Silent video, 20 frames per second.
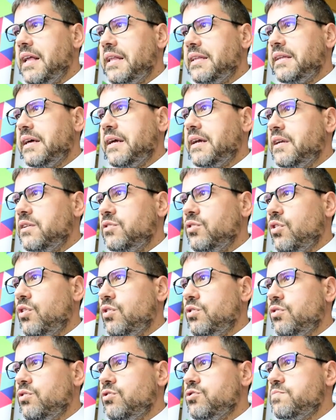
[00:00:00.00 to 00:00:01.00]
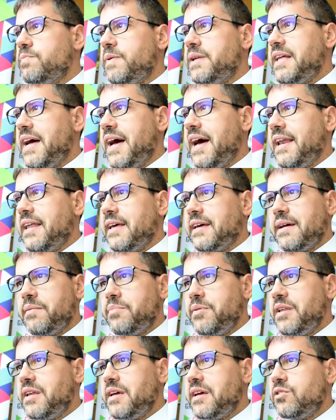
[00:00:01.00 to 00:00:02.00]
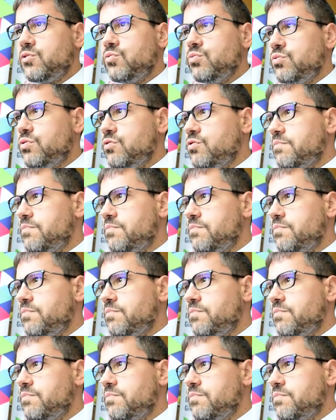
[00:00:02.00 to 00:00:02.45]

il territorio, l'ospedale, capire che tutti